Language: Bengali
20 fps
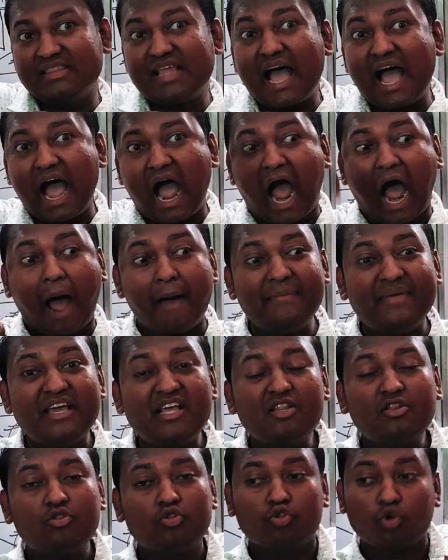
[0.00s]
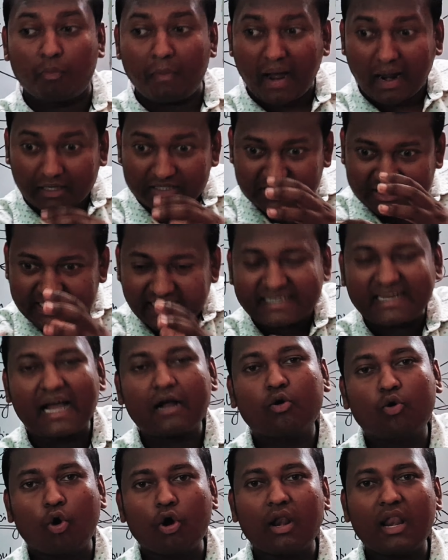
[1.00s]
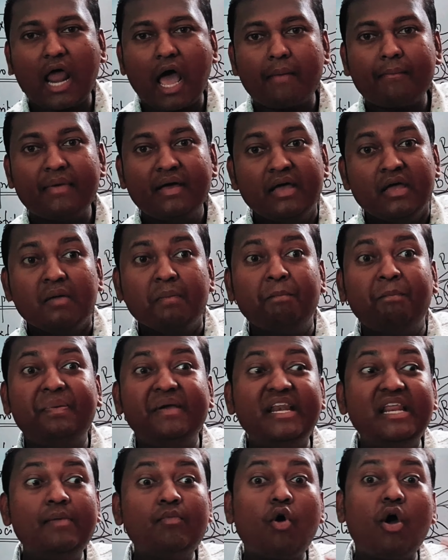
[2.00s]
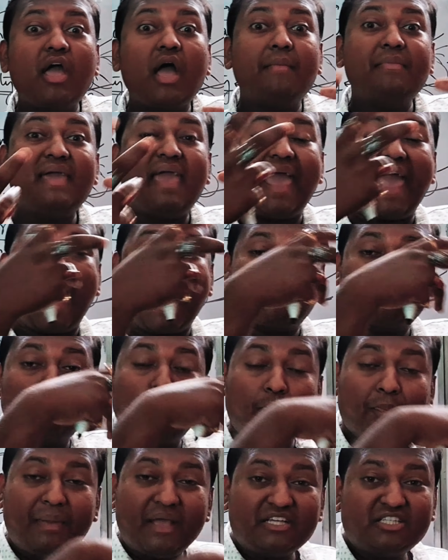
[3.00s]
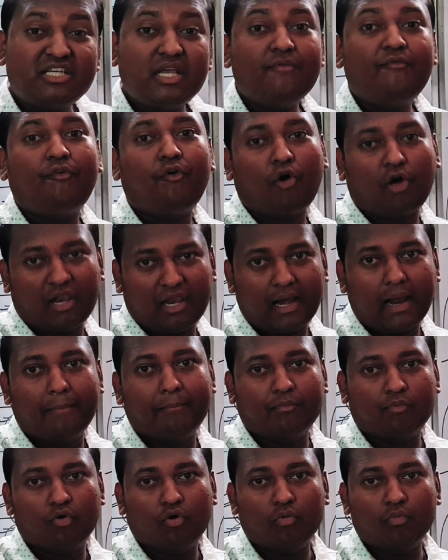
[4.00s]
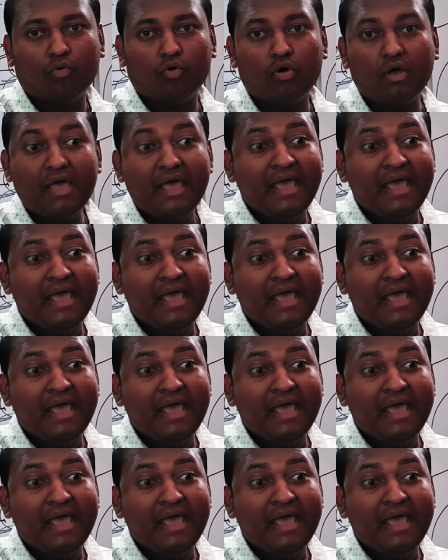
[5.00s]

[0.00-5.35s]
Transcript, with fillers: না আমি তোমার যেটা করলাম বিনিময়ে আমি এত বেশি ফল লাভ করব